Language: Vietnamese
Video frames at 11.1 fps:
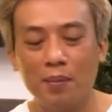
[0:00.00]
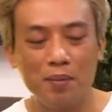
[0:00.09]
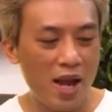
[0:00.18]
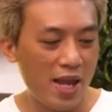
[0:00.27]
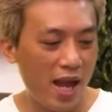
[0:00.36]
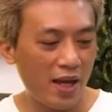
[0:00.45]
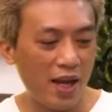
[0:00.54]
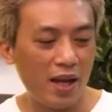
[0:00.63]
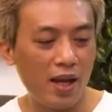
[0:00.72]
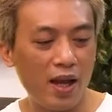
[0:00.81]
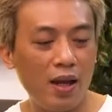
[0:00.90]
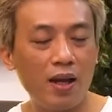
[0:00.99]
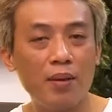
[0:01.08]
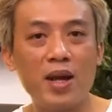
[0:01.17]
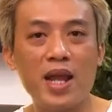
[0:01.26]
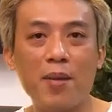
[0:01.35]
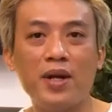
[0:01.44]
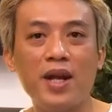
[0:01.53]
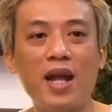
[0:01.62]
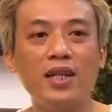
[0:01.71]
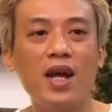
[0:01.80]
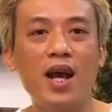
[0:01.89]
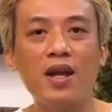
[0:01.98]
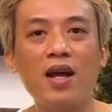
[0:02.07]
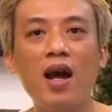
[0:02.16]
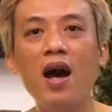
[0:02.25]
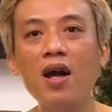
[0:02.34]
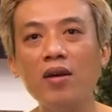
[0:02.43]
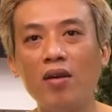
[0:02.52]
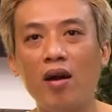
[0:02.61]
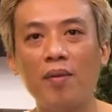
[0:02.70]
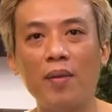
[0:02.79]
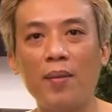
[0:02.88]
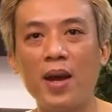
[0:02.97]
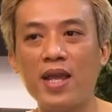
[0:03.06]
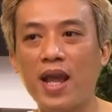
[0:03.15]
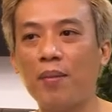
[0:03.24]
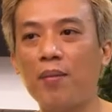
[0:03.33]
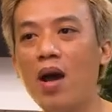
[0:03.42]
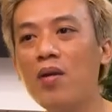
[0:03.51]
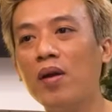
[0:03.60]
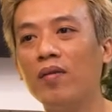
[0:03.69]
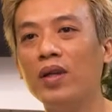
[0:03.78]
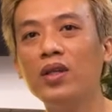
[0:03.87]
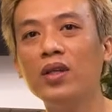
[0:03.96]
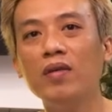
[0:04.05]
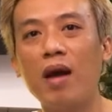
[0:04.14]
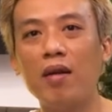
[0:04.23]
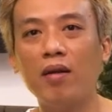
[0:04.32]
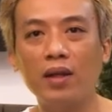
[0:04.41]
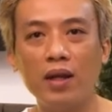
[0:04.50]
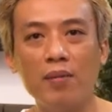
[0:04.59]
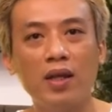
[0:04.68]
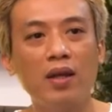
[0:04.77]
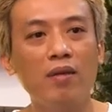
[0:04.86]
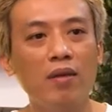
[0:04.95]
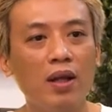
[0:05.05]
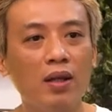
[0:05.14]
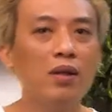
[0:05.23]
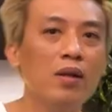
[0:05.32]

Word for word: bài nhạc này, bài nhạc mình đang chơi nó hết rồi mà bài nhạc mới của mình vẫn chưa vào được, thì mình chỉ việc